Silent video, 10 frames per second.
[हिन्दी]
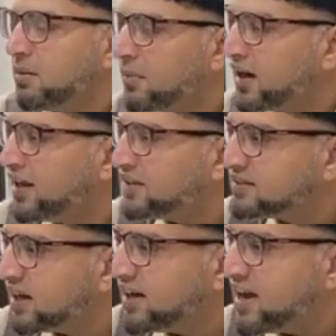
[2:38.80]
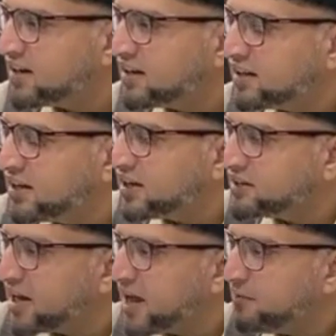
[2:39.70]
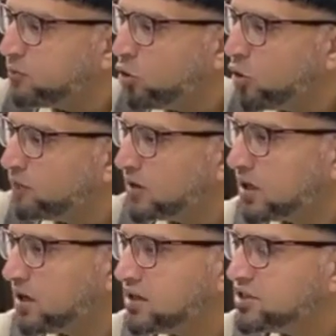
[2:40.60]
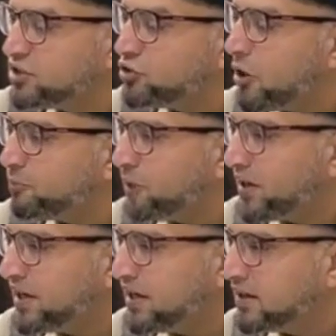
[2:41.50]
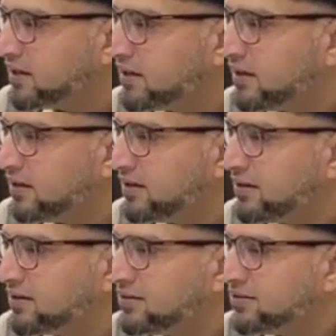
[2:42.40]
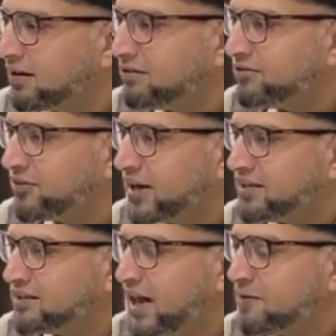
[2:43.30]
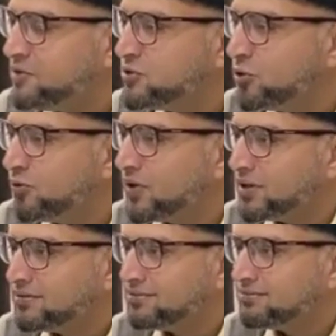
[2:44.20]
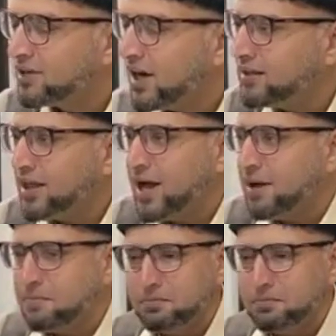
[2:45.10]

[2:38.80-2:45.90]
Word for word: अमाले सालिया करने का टाइम ओवर स्टॉप राइटिंग डोंट राइट टाइम इज ओवर खत्म